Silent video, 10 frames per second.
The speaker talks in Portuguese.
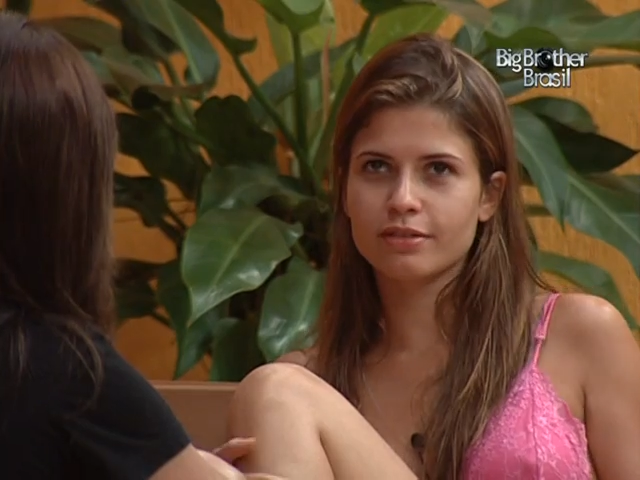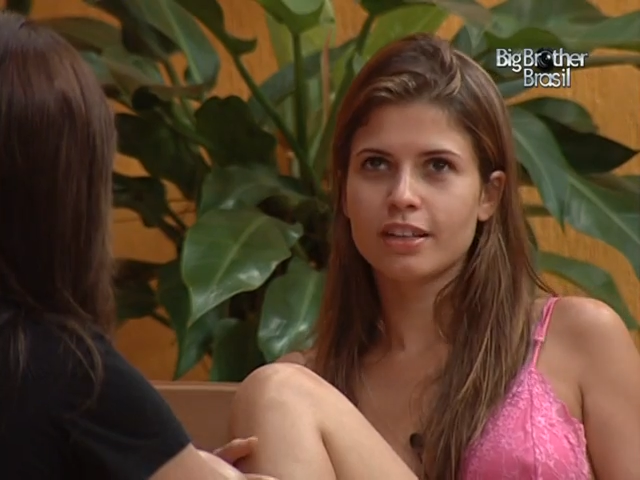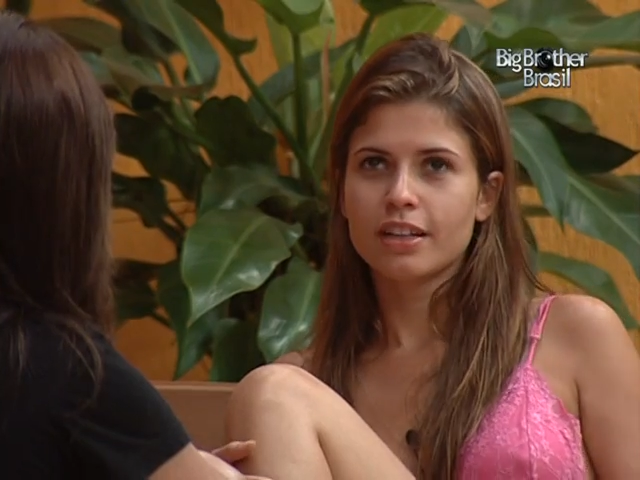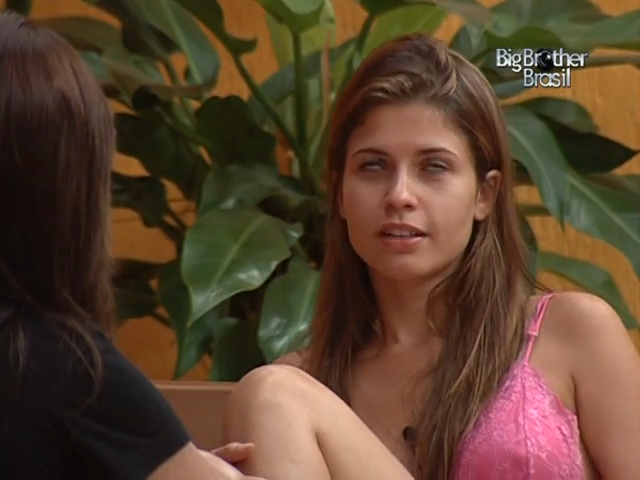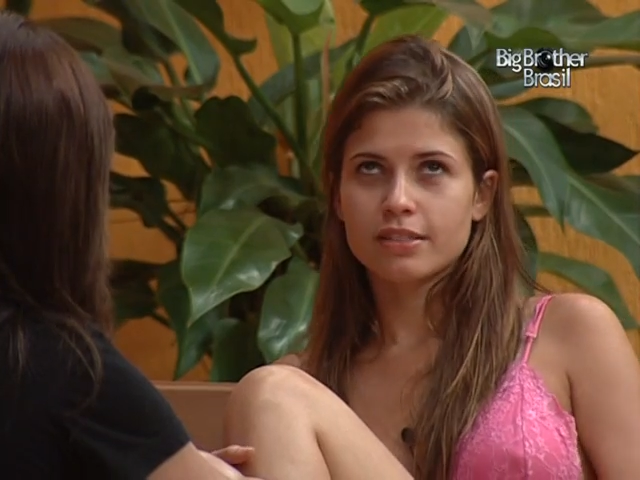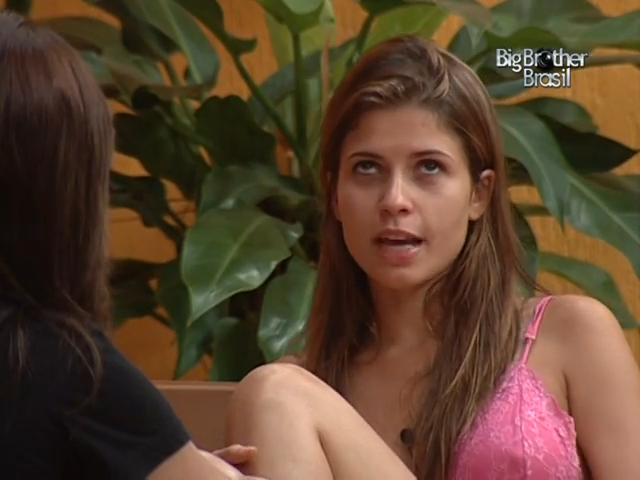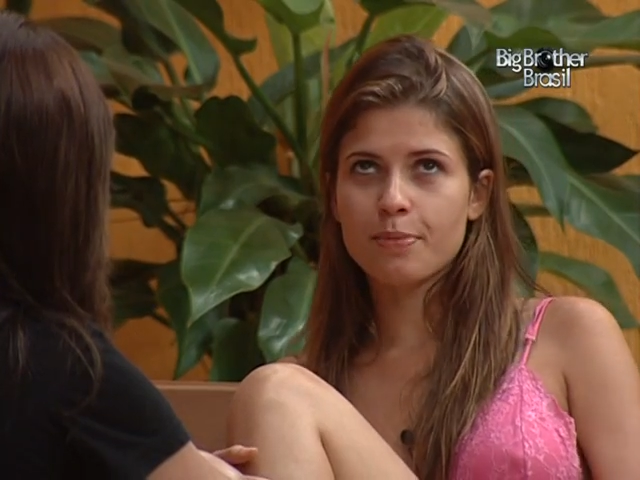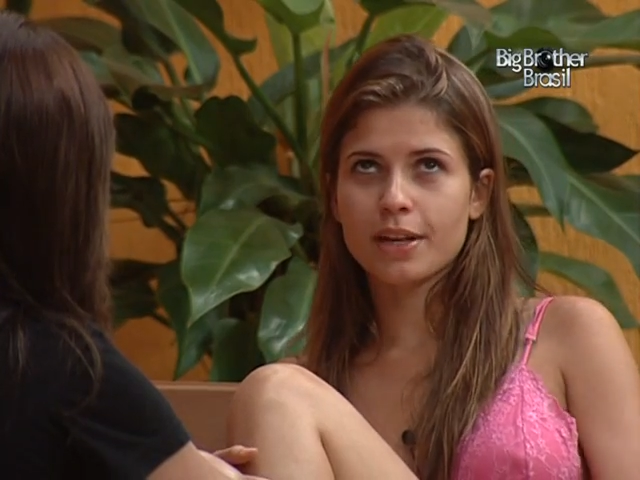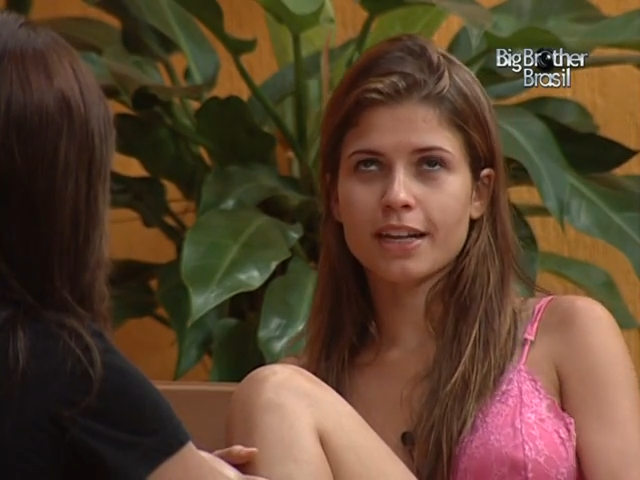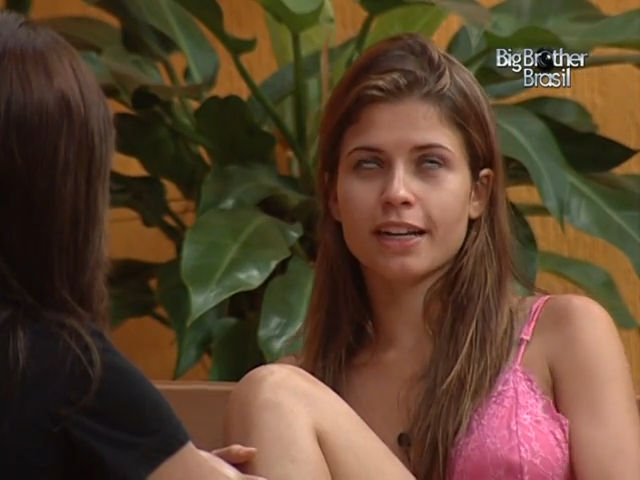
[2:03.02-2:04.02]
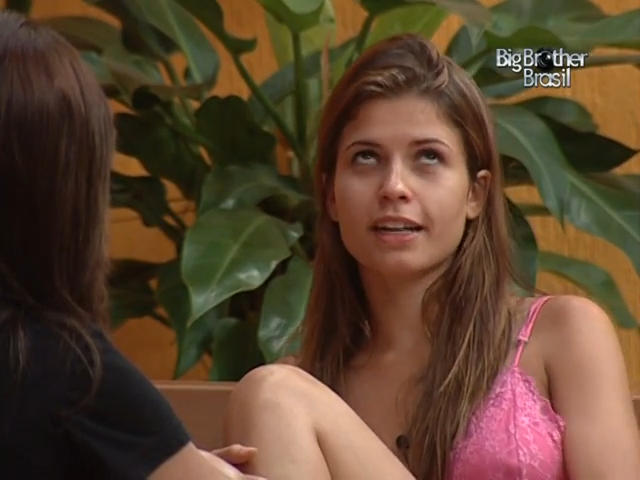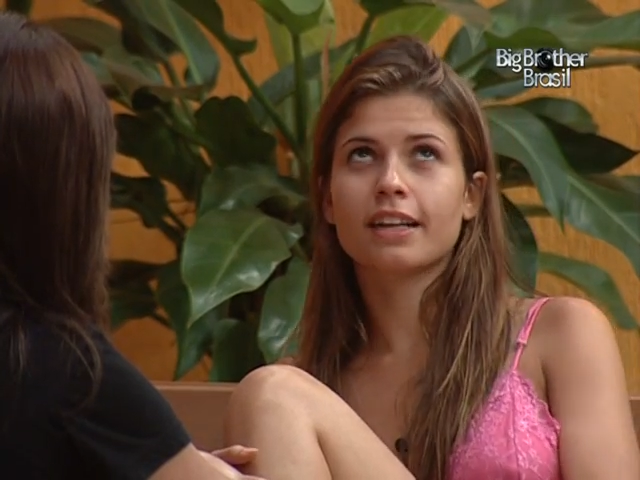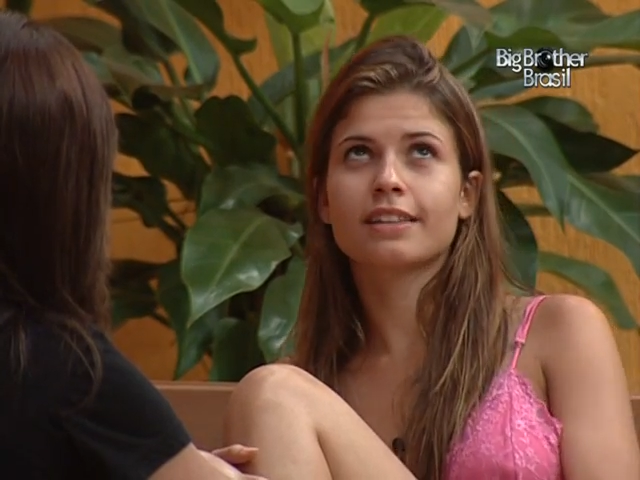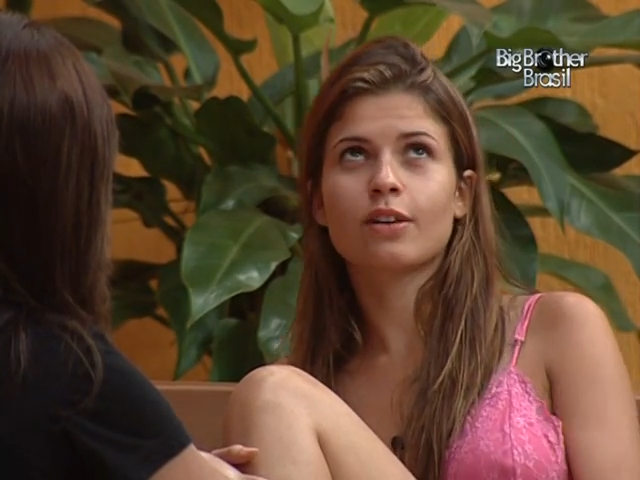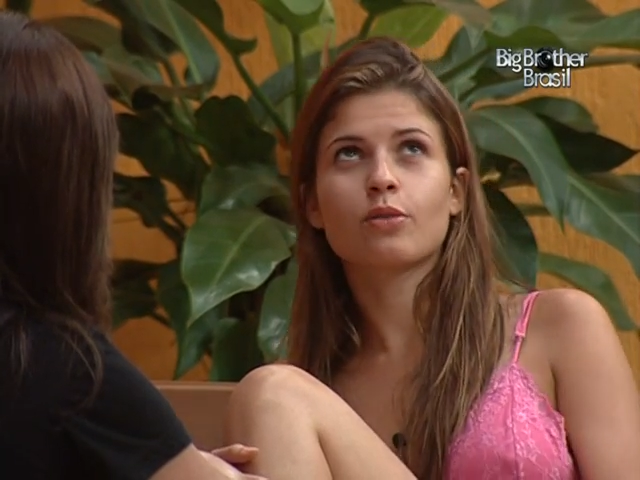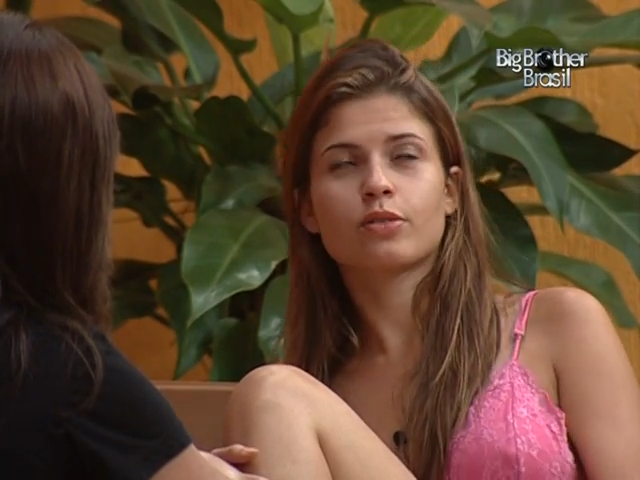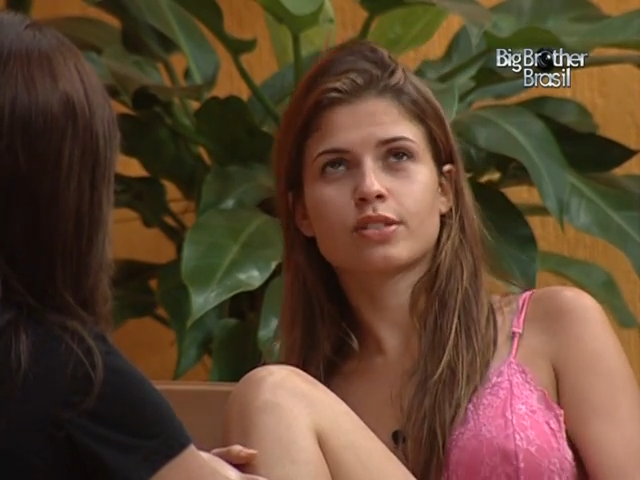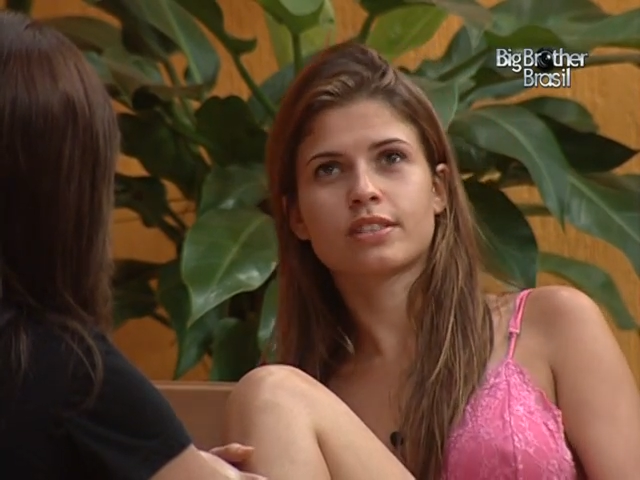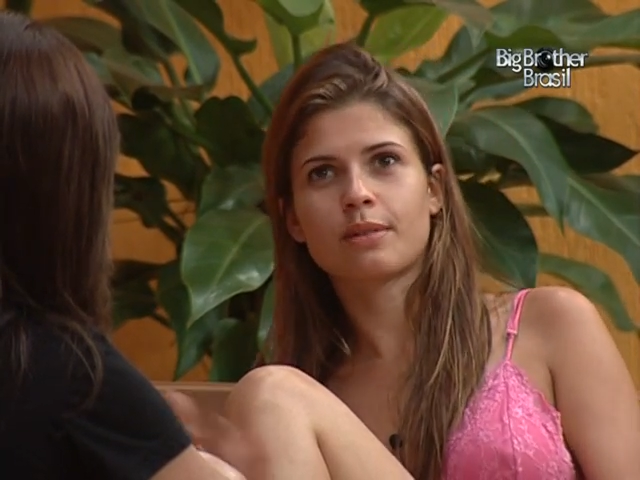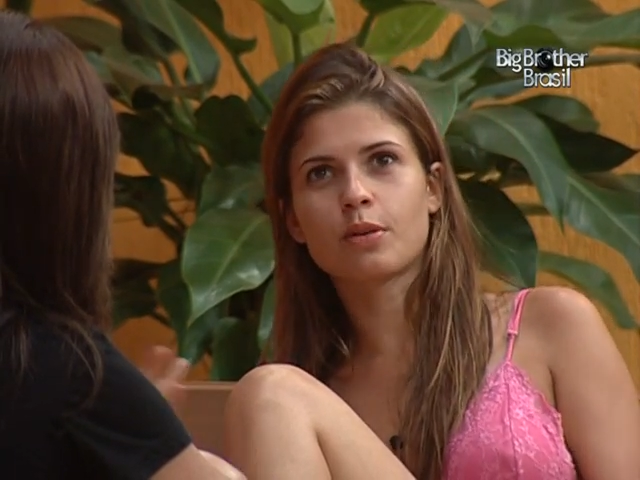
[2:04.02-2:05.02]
assim, eu não sei porque ela tem alguma coisa pra mim,